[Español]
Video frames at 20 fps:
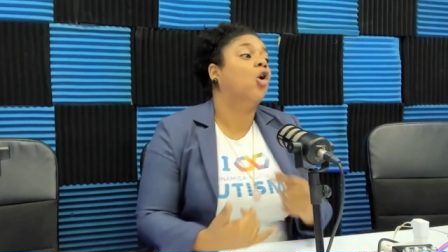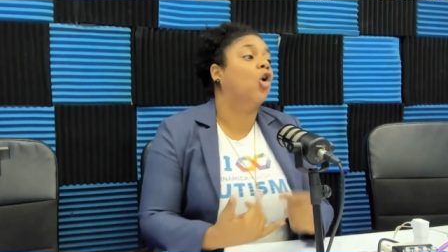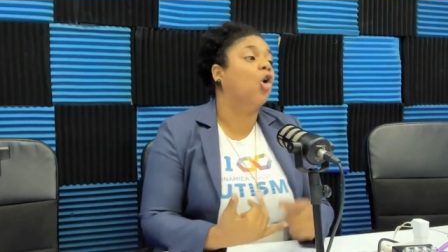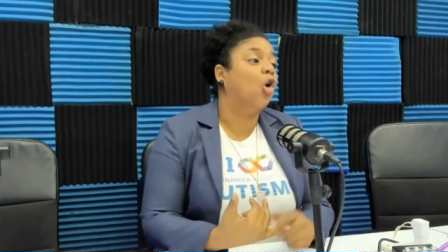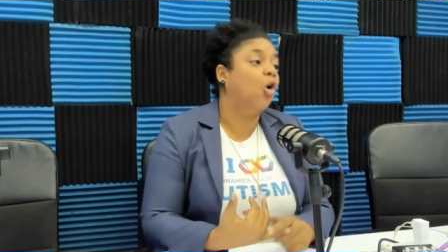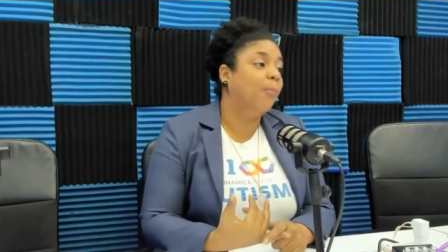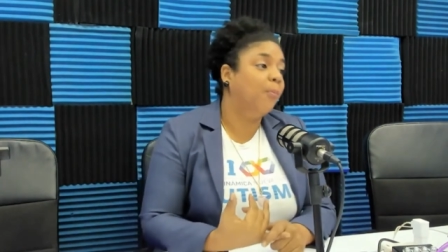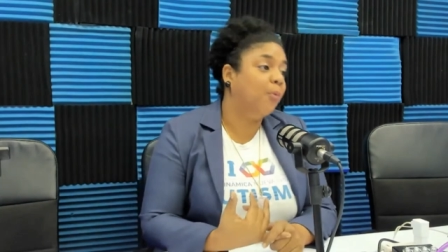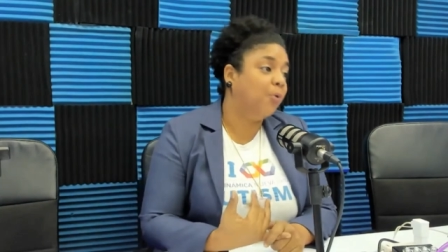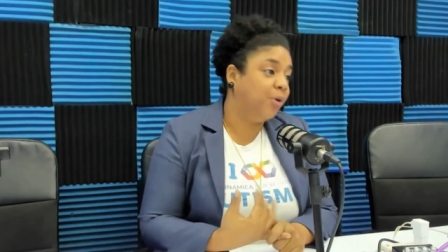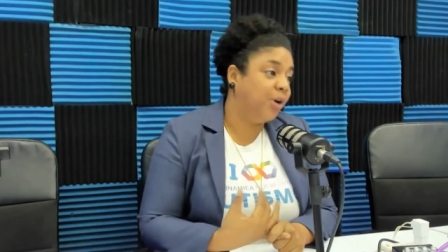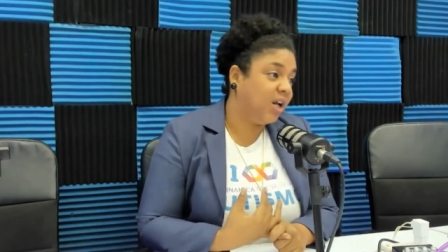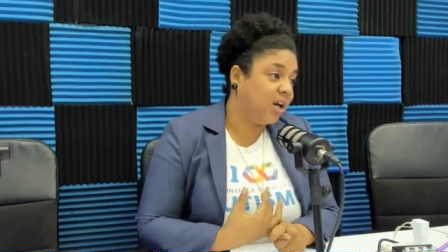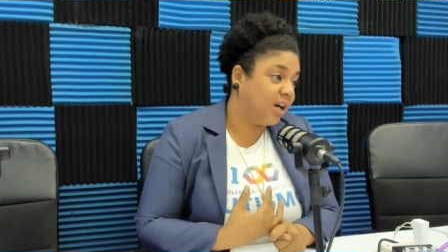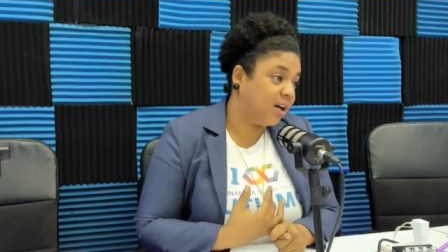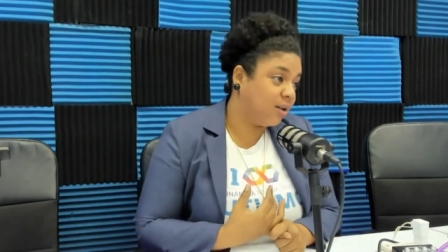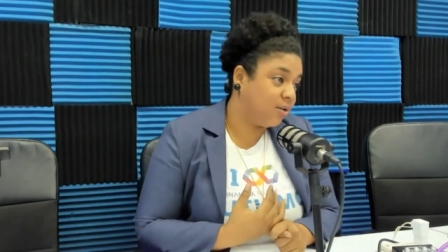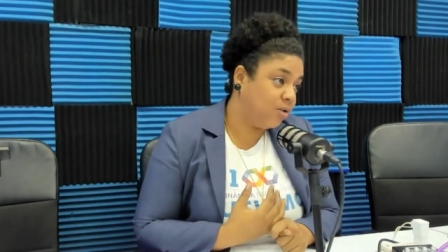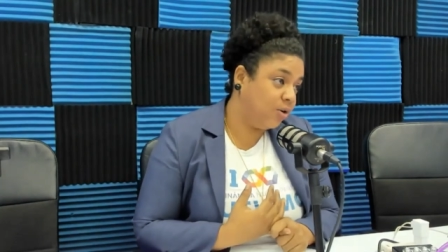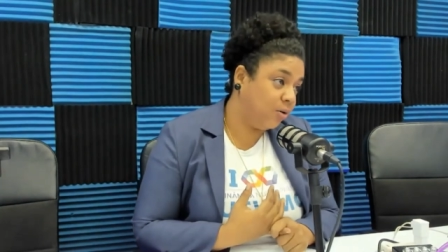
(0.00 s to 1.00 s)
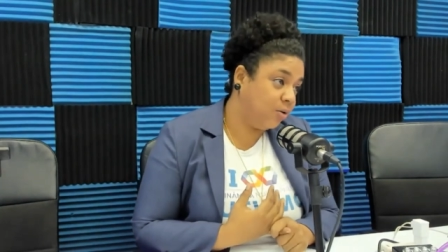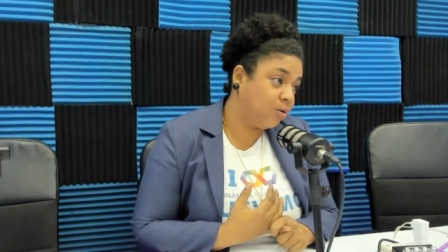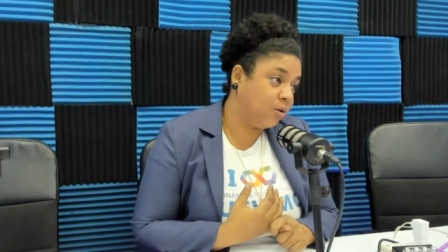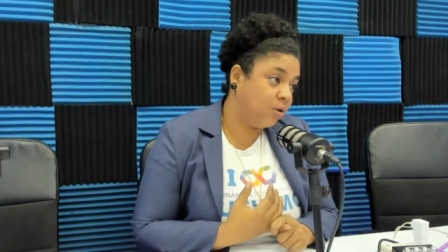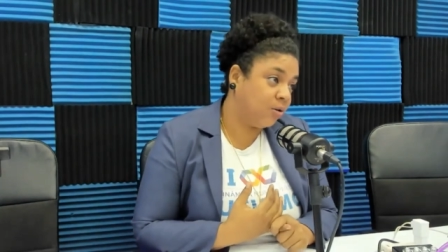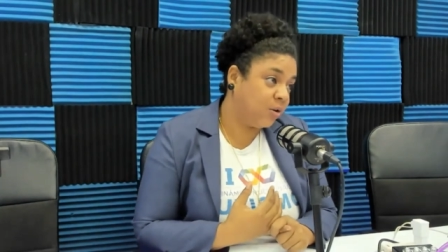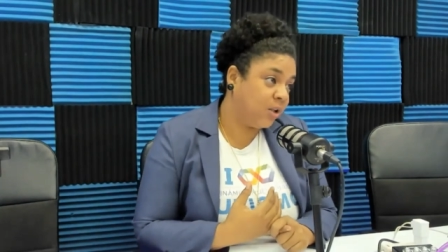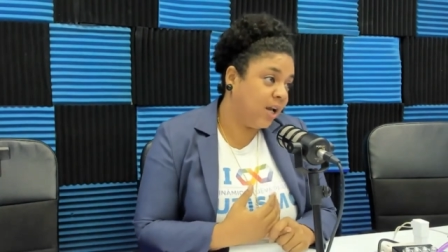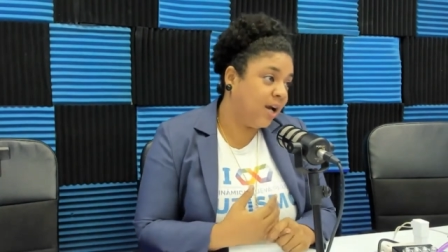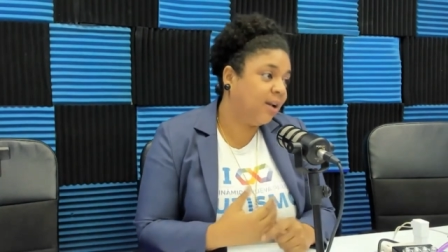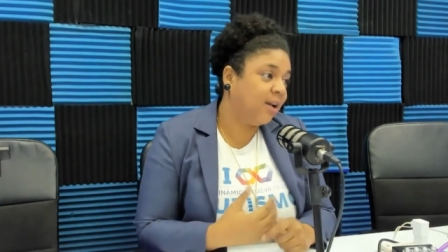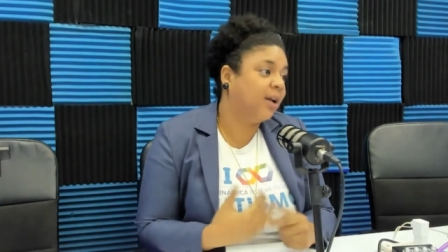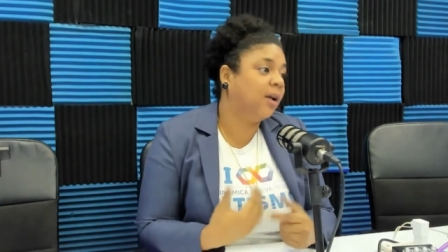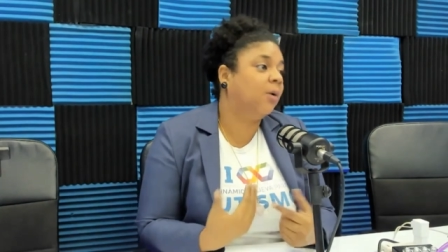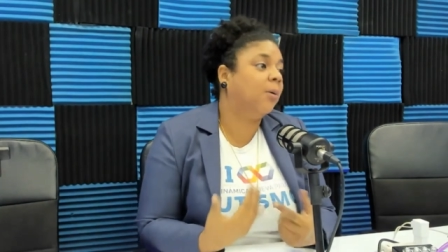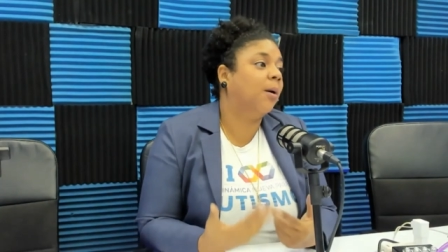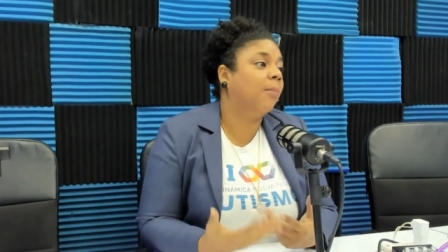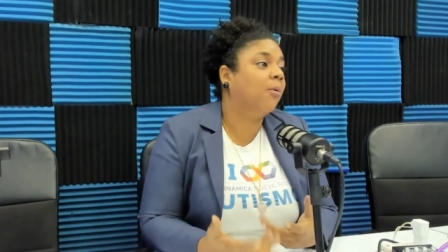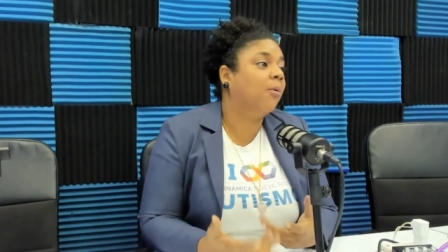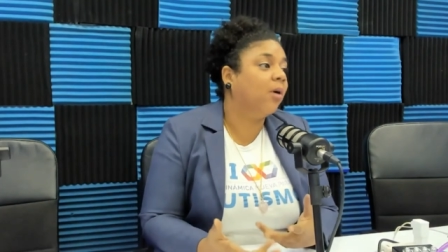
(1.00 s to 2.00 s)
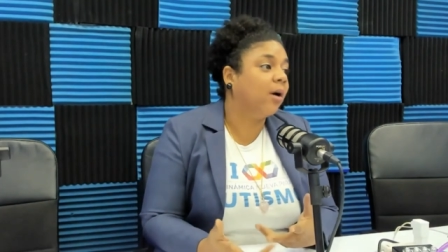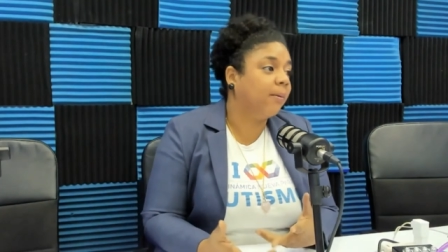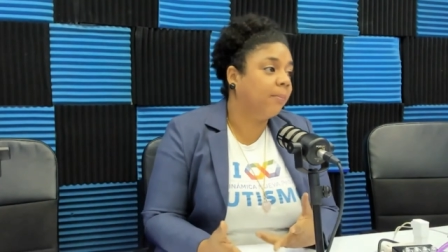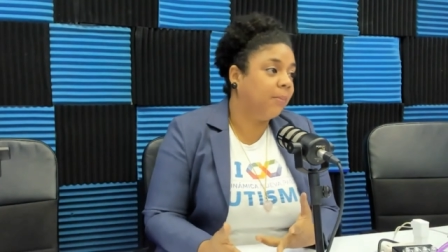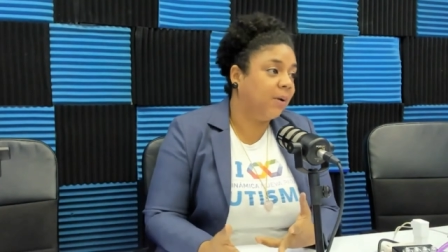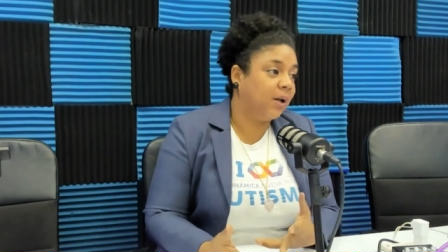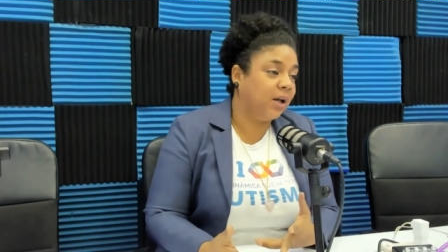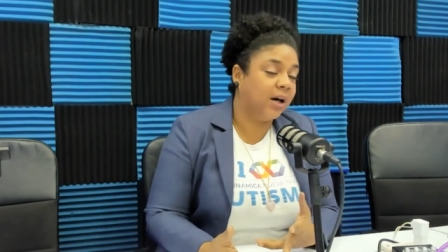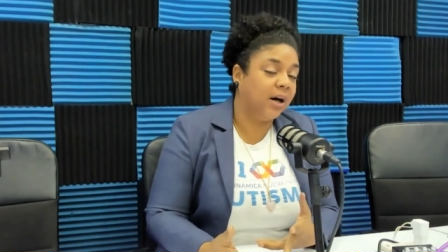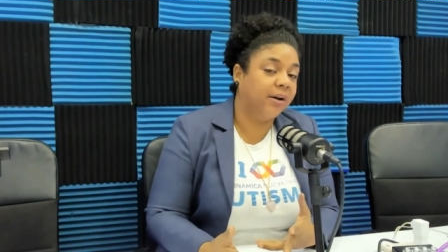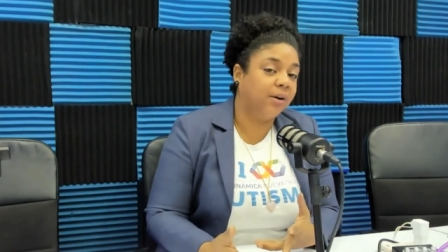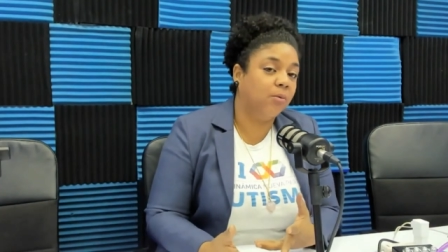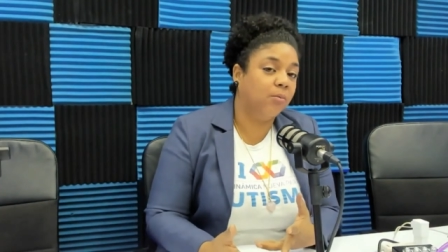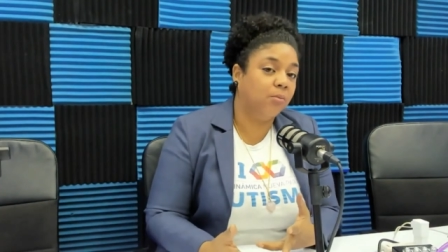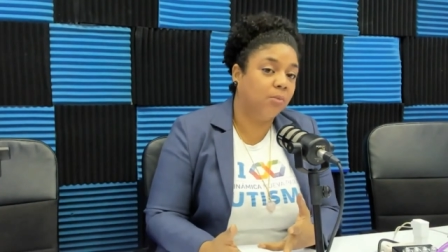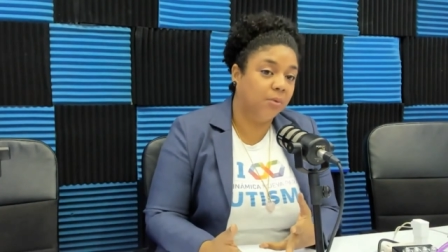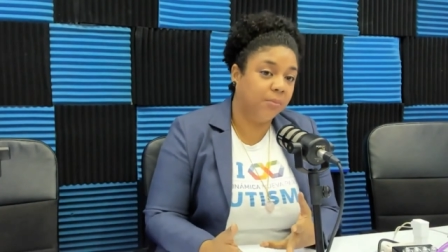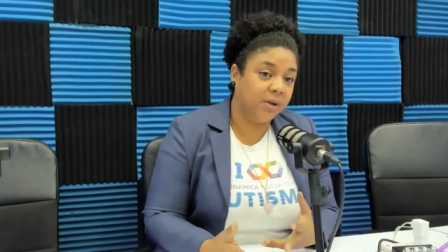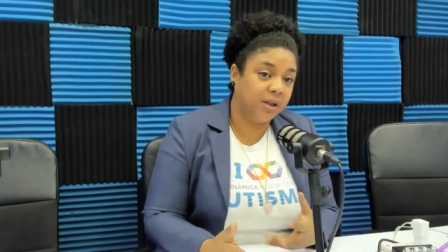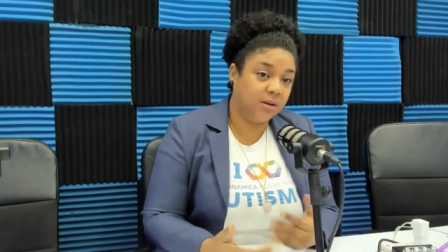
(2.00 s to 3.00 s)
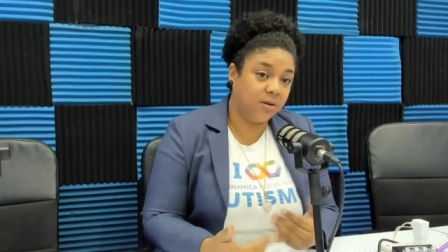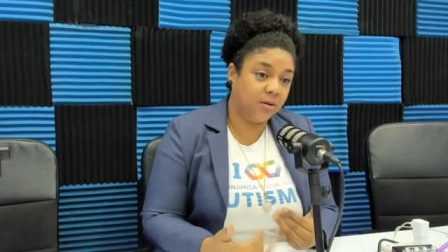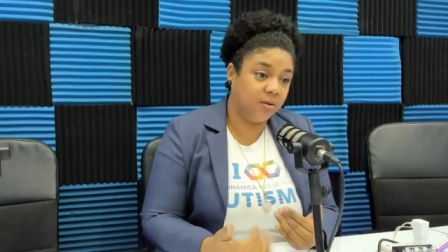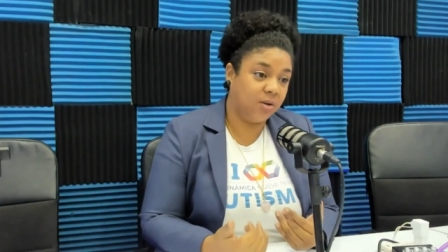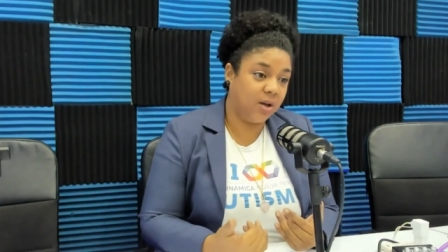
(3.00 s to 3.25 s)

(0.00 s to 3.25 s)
comunicación social, que lo vamos a explicar en un momento,